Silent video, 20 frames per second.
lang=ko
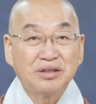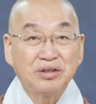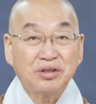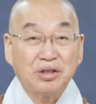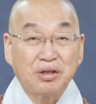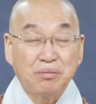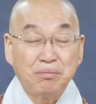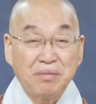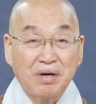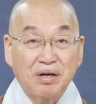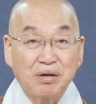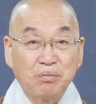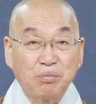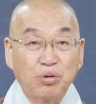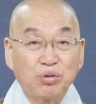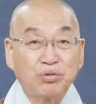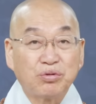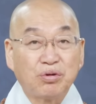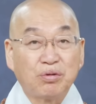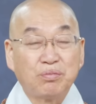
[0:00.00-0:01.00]
이제 엄마를
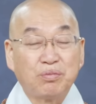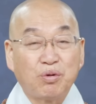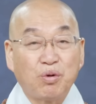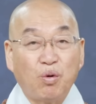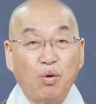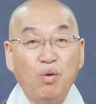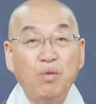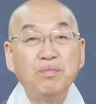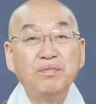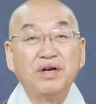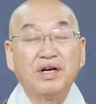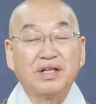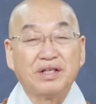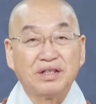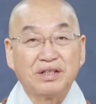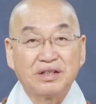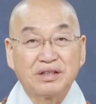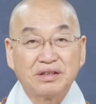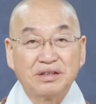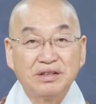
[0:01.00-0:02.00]
못 돌보고
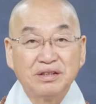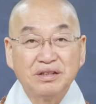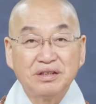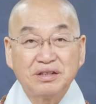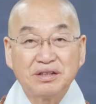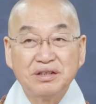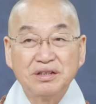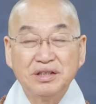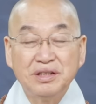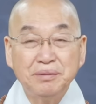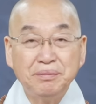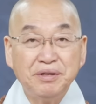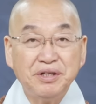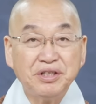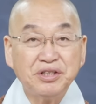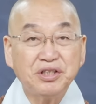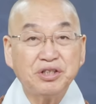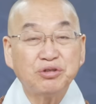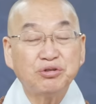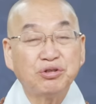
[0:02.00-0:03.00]
오면 그, 그 집
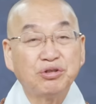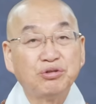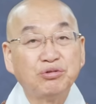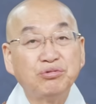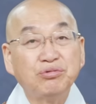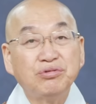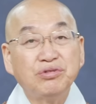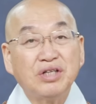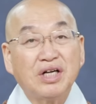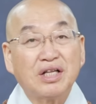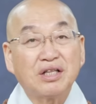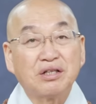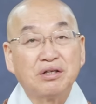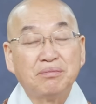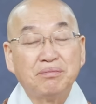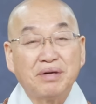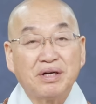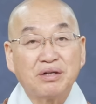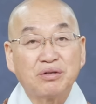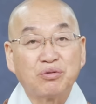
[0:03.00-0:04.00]
형제 중에 누군가는
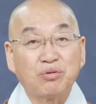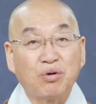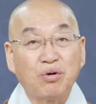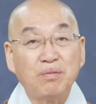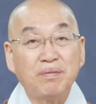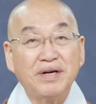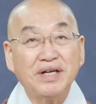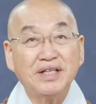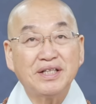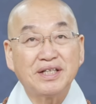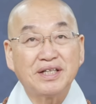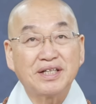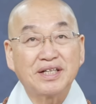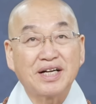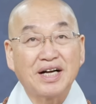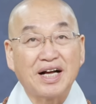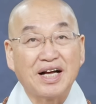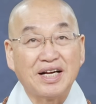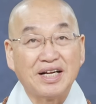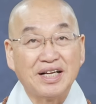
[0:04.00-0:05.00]
엄마를 돌봐야 될
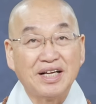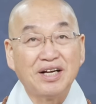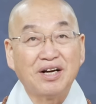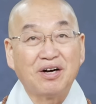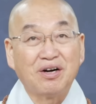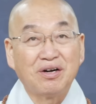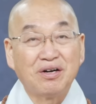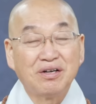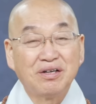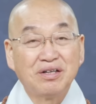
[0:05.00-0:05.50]
거 아니에요.